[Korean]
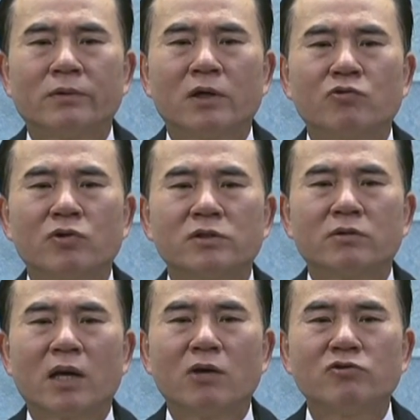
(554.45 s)

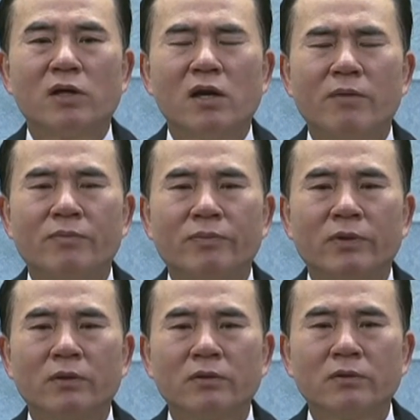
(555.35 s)
그룹관성 에루살렘
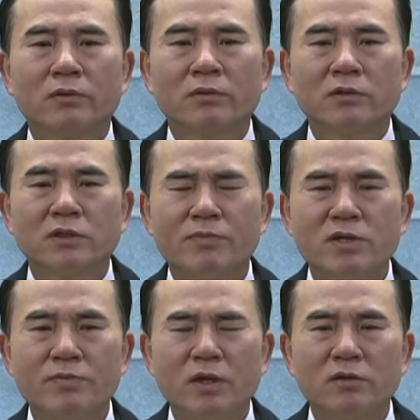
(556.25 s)
그
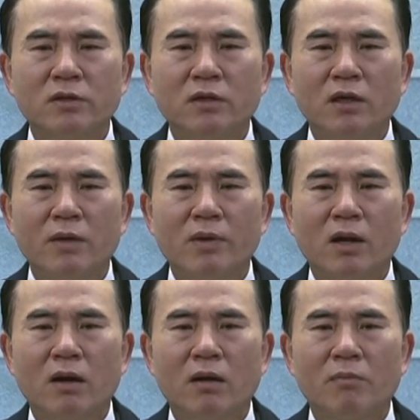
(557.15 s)
3천 명이 드린
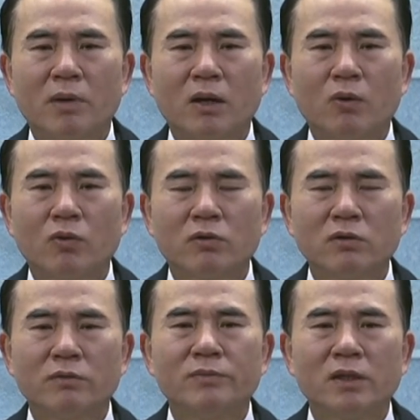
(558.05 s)
예배가 바로
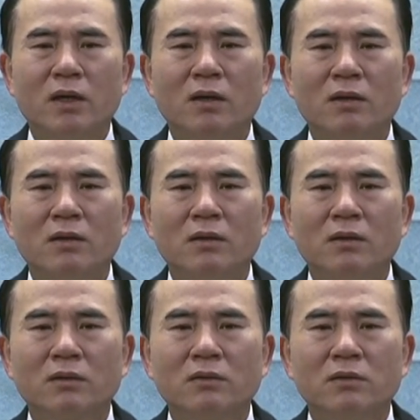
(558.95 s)
그겁니다.
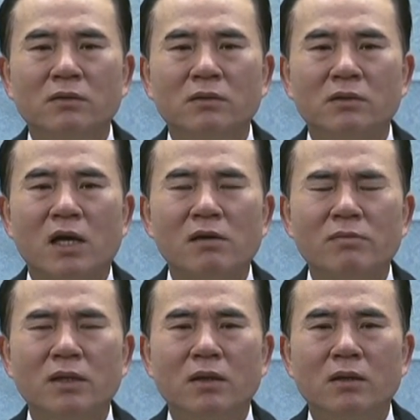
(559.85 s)
그들은
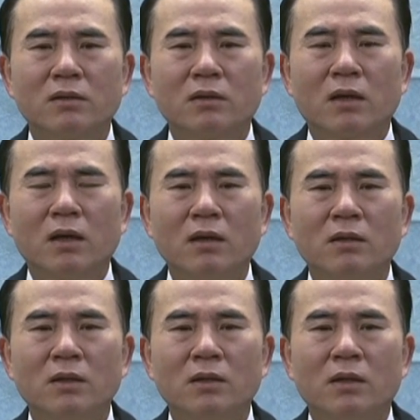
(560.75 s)
날마다 그렇게
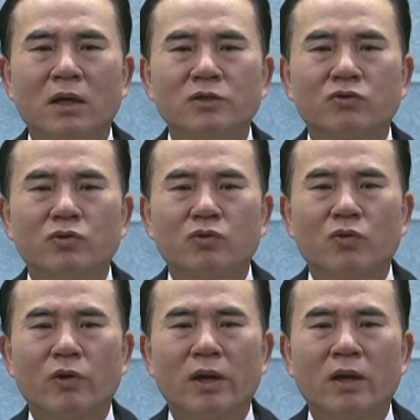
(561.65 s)
예수
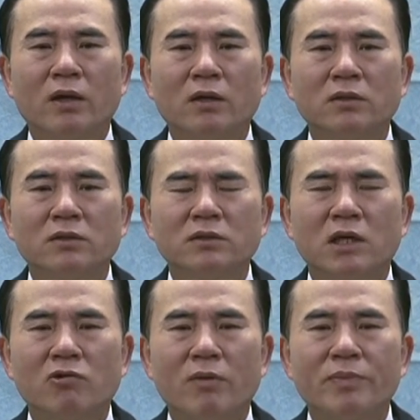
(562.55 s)
그리스도의 그
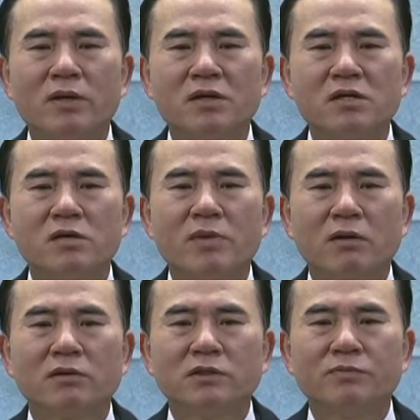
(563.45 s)
살과 피를
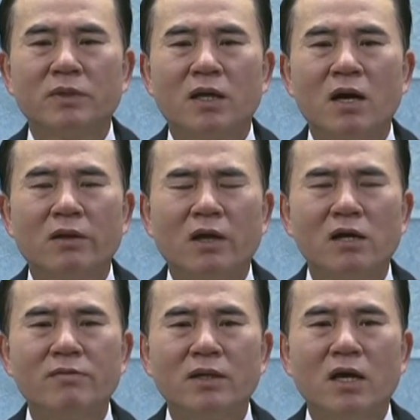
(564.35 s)
기념한 것입니다.
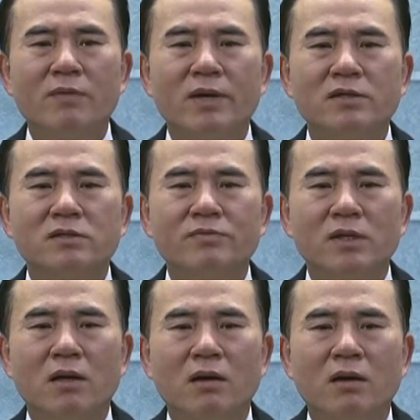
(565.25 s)
날마다
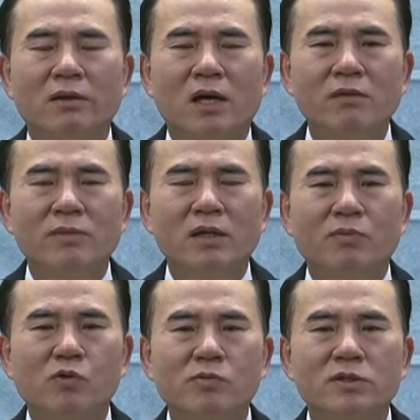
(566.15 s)
예배했습니다. 날마다
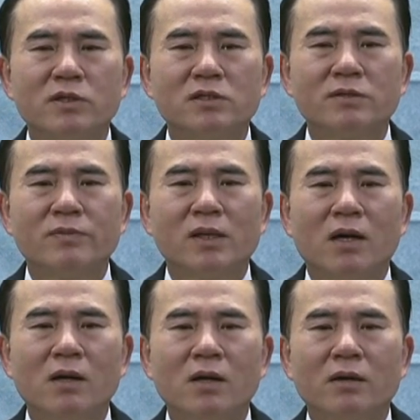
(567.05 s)
복음을 전했습니다.
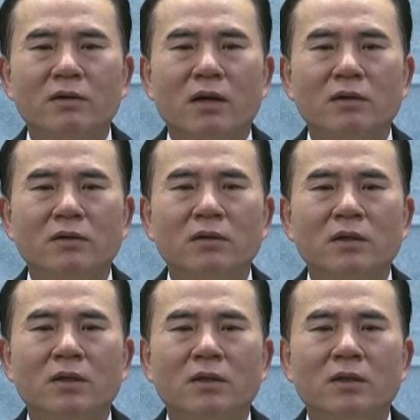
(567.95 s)
그래요